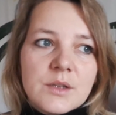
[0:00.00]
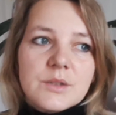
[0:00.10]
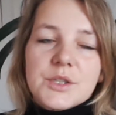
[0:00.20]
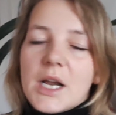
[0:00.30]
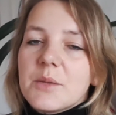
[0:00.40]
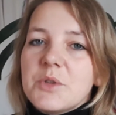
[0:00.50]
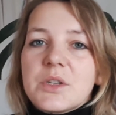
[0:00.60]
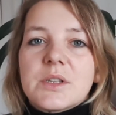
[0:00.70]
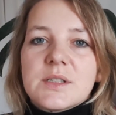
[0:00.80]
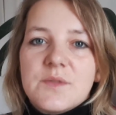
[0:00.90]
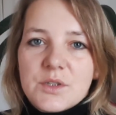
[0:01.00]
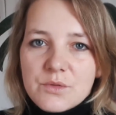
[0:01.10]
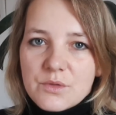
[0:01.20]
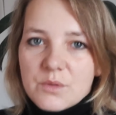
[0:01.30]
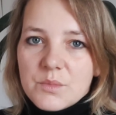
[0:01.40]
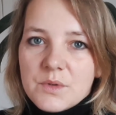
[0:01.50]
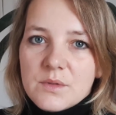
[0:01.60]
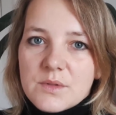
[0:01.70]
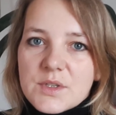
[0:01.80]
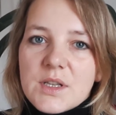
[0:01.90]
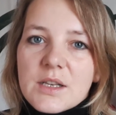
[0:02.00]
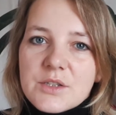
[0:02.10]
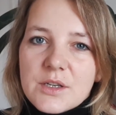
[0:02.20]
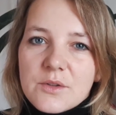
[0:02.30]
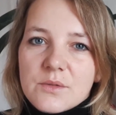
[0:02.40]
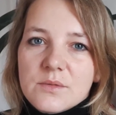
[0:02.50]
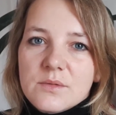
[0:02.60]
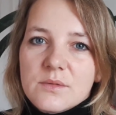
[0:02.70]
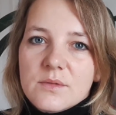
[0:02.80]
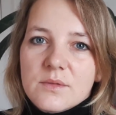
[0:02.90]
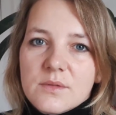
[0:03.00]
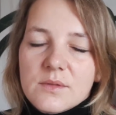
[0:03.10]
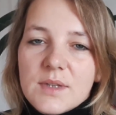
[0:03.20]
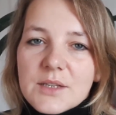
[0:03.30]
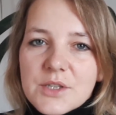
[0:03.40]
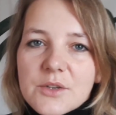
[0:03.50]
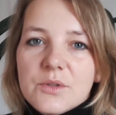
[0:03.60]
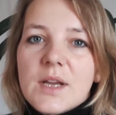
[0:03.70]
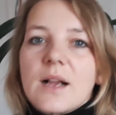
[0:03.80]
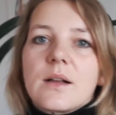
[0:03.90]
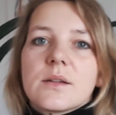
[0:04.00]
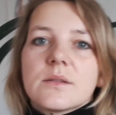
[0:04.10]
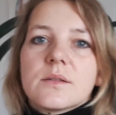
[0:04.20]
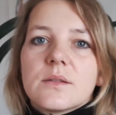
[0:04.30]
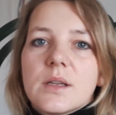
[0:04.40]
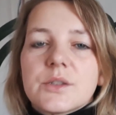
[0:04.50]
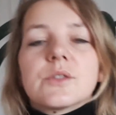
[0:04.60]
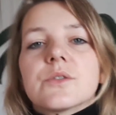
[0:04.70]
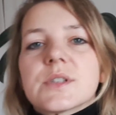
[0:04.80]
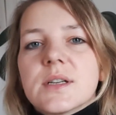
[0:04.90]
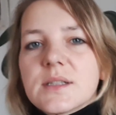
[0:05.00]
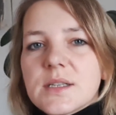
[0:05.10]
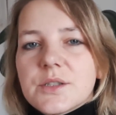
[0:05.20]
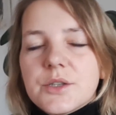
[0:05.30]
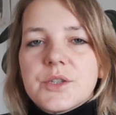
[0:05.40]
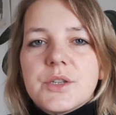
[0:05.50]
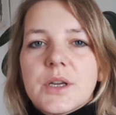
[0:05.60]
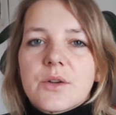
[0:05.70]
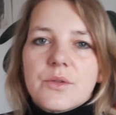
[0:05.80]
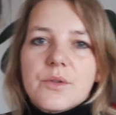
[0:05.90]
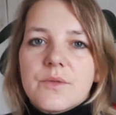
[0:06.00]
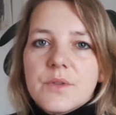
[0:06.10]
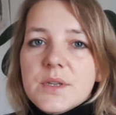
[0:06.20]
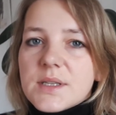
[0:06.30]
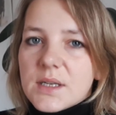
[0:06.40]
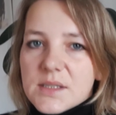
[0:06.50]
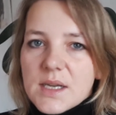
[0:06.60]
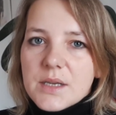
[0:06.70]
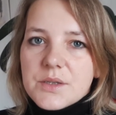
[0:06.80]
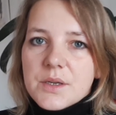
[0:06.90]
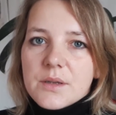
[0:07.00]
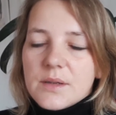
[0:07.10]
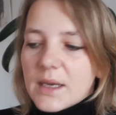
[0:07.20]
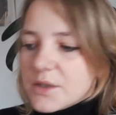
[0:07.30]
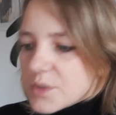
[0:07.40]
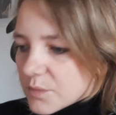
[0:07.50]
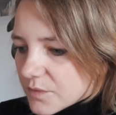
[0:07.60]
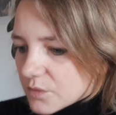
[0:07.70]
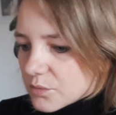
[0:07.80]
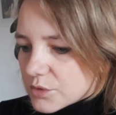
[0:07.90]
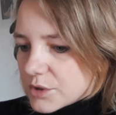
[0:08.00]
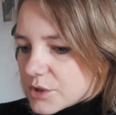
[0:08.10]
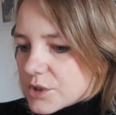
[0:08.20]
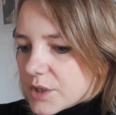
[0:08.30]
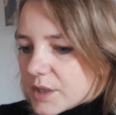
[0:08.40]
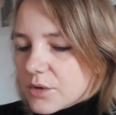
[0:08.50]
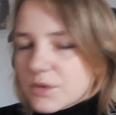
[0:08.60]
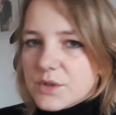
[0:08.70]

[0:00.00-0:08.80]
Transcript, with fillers: żal mi się tych zwierząt robi. Że dlaczego? Dlaczego tak? Dlaczego skracacie szyję koniowi? Nie skracajcie. Dajcie mu wydłużyć szyję nos